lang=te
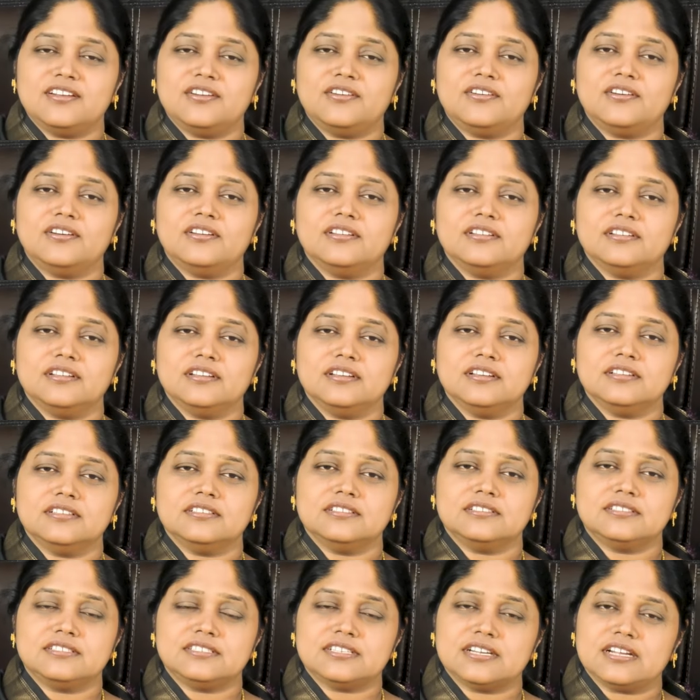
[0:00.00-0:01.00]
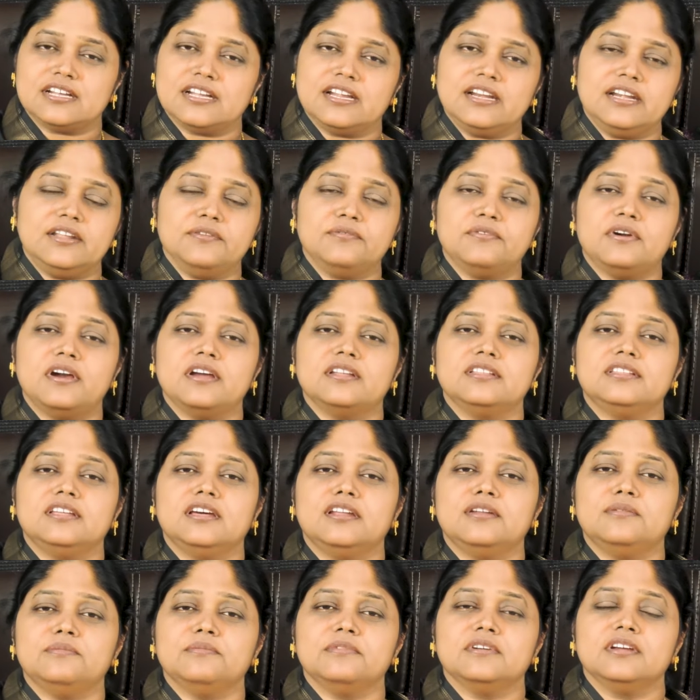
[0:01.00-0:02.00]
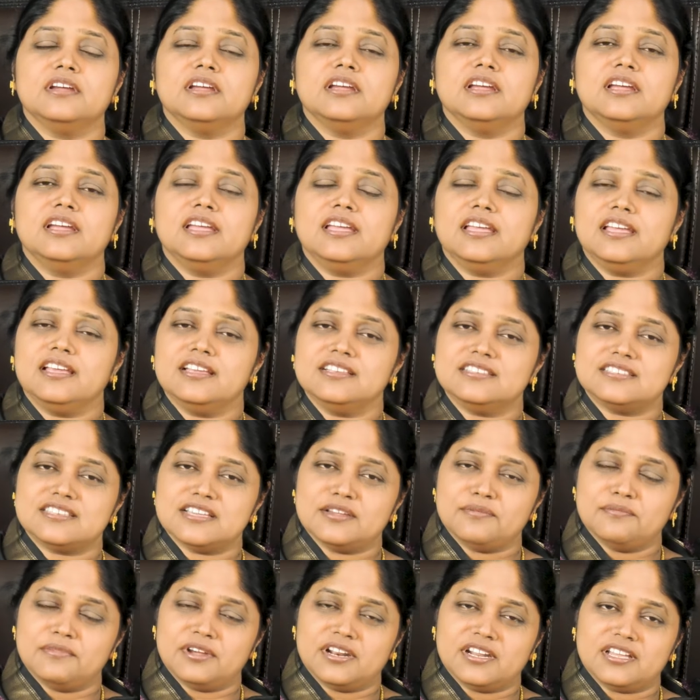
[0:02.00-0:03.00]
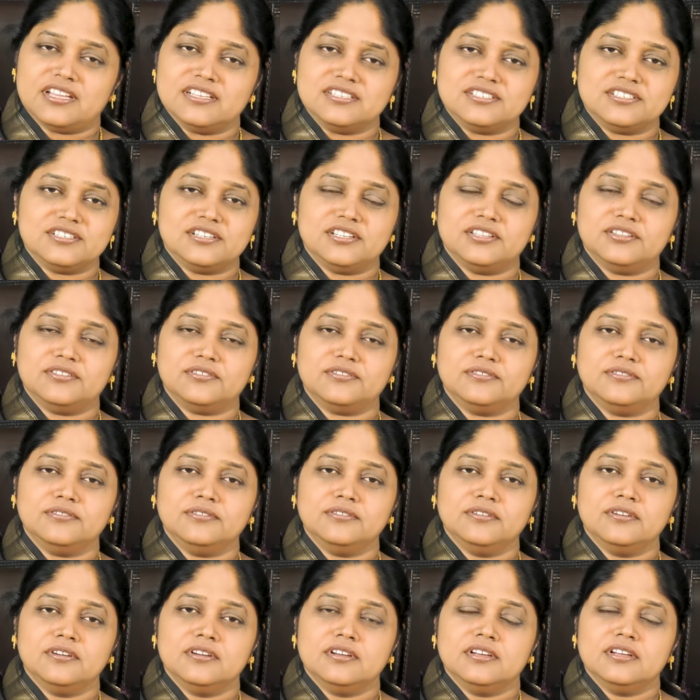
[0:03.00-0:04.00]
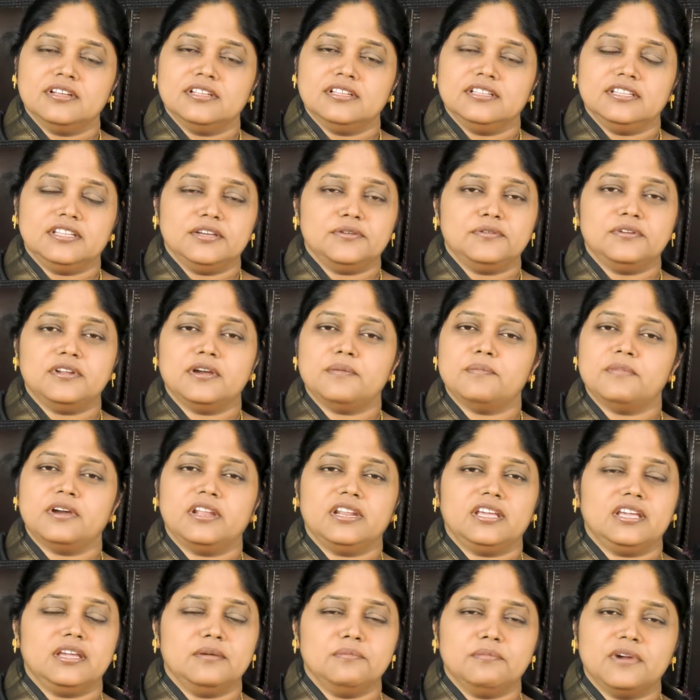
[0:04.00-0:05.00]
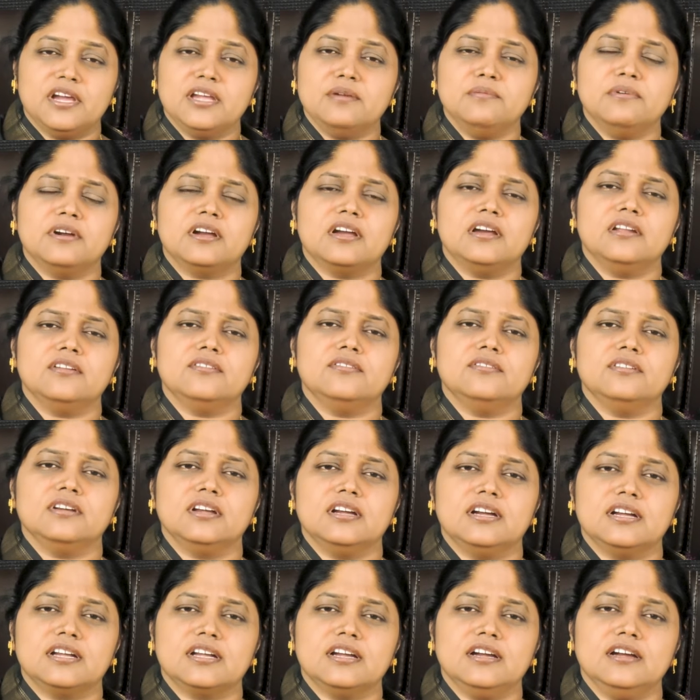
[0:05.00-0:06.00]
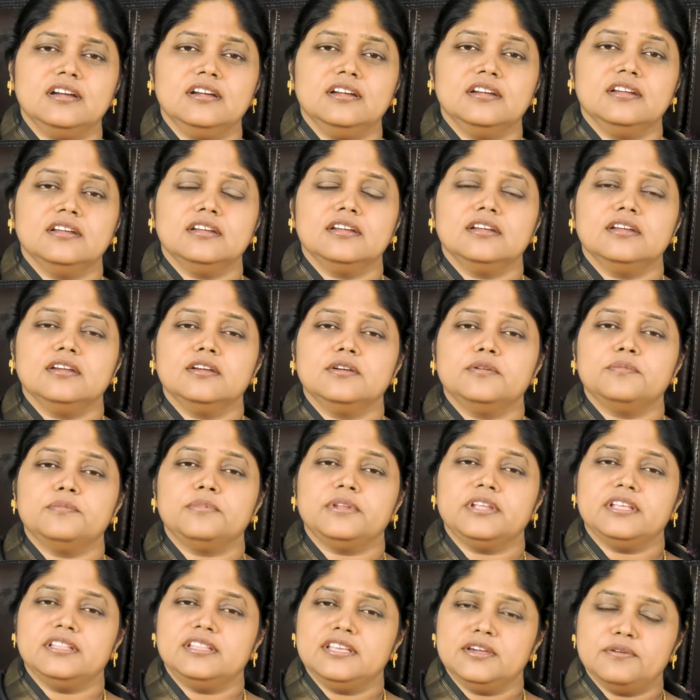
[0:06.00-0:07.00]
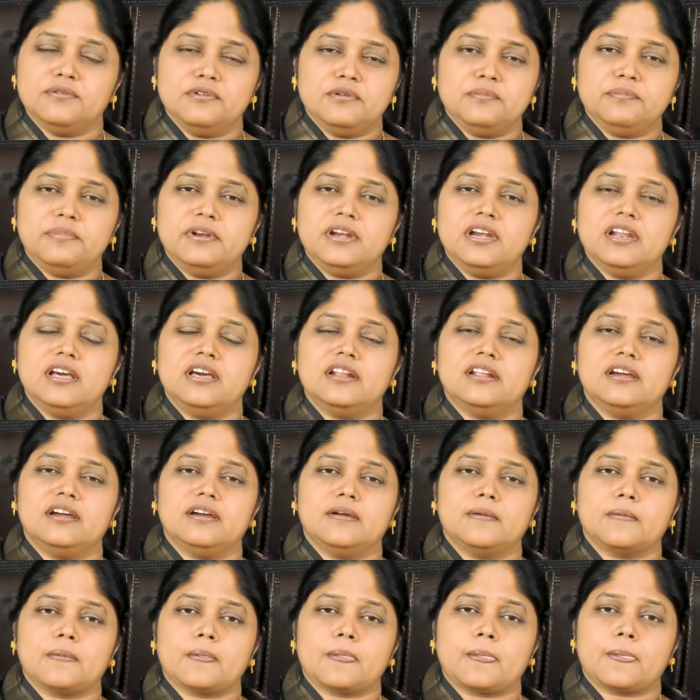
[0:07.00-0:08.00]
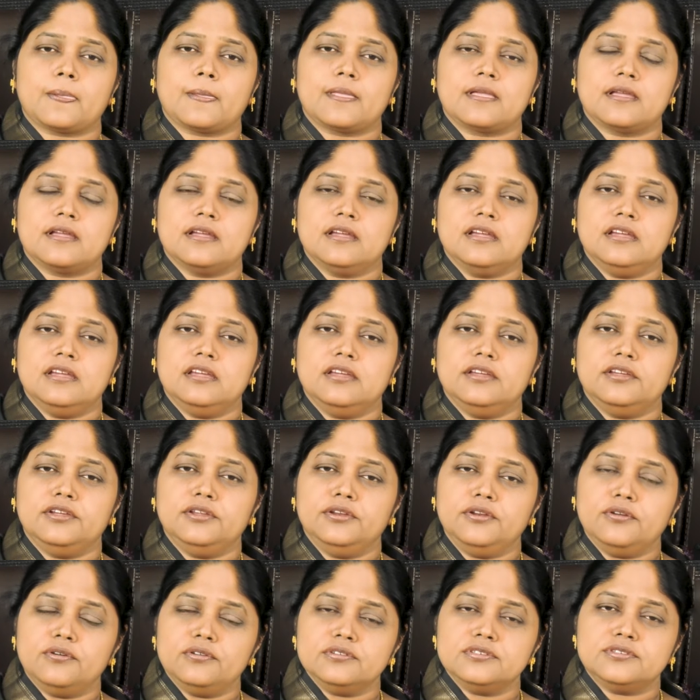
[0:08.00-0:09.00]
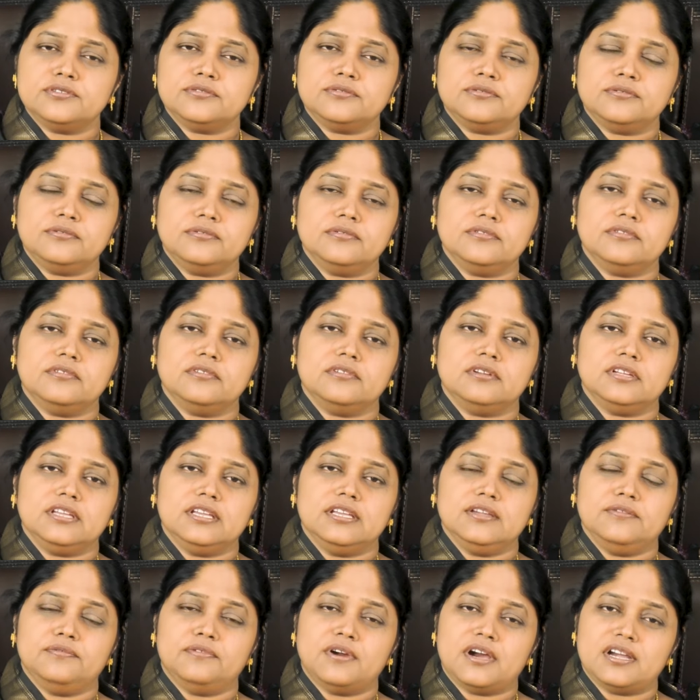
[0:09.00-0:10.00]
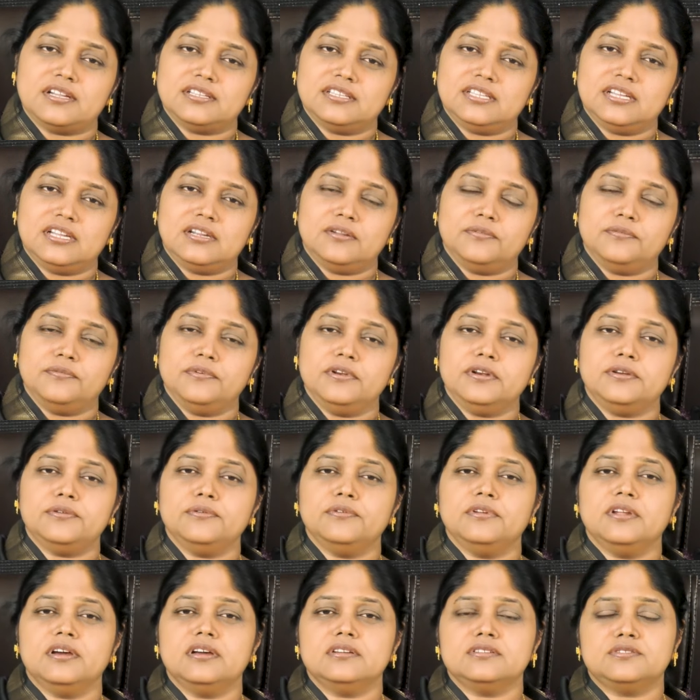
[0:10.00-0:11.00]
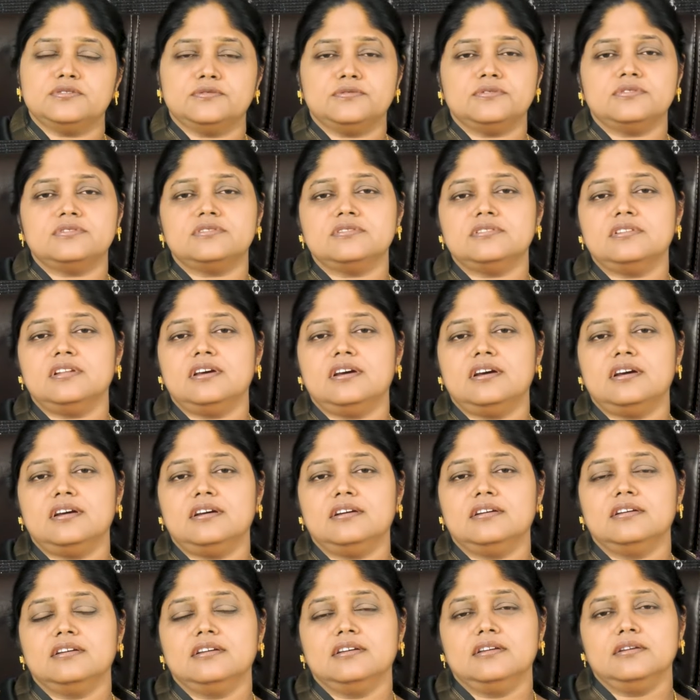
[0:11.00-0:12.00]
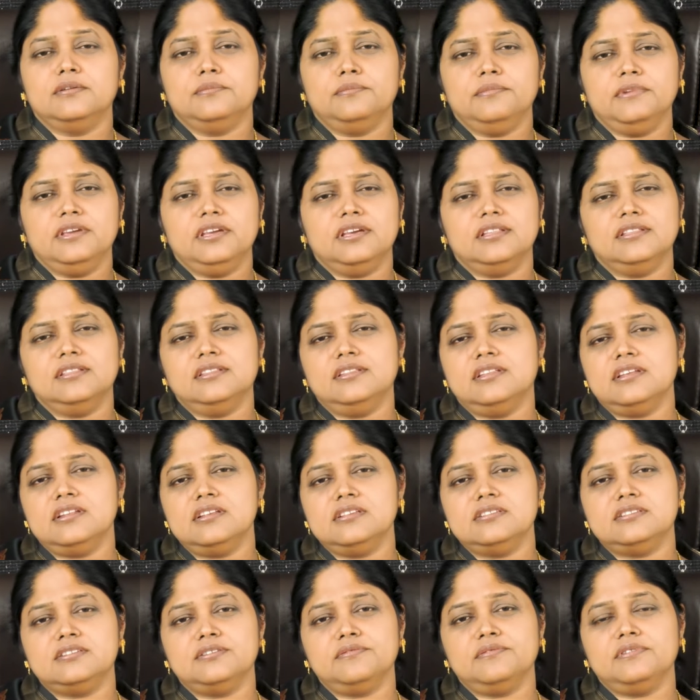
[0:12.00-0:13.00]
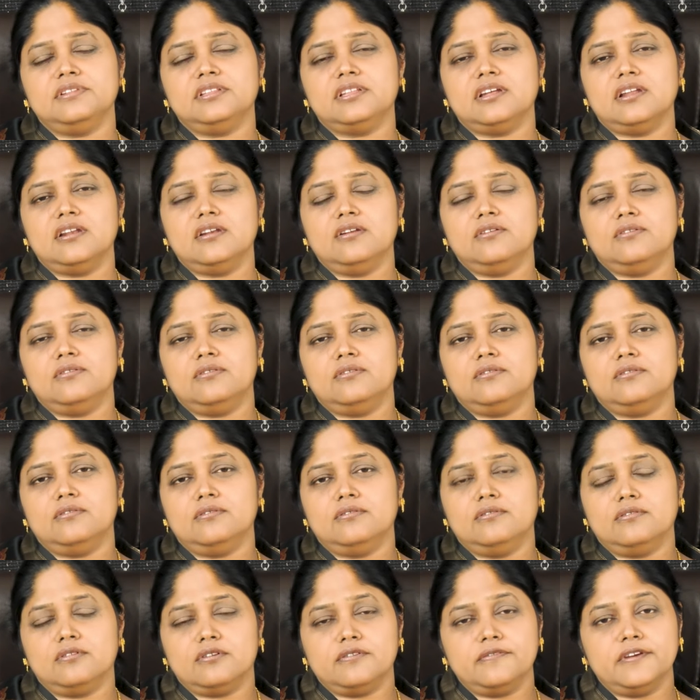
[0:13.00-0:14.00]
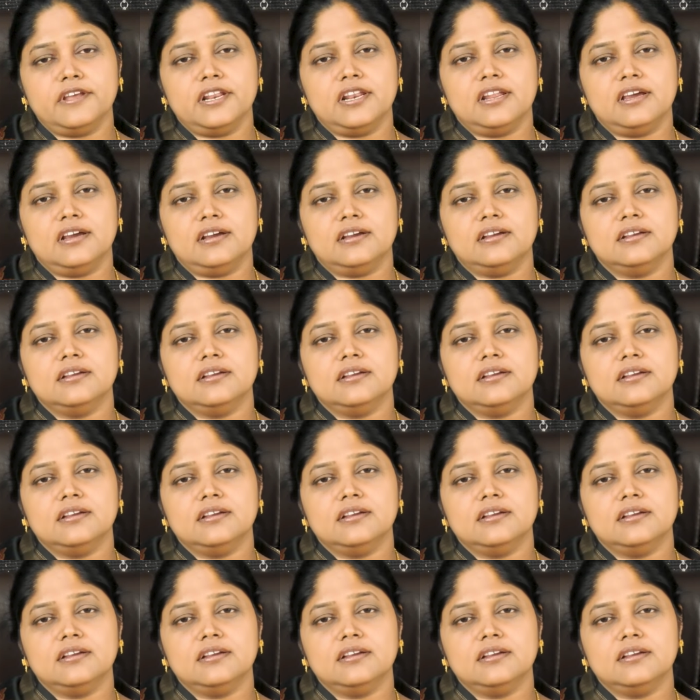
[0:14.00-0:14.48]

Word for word: ద లాడ్ చక్కటి వాగ్దానం ఏసై మనకిచ్చినందుకు దేవుని అమ్మానికి మహిమ కలుగునుగాక ప్రియ దేవుని బిడ్లారా ఈరోజు ఈ వాగ్దానం వింటున్నా చూస్తున్నా మీ అందరి జీవితాల్లో ఒకవేళ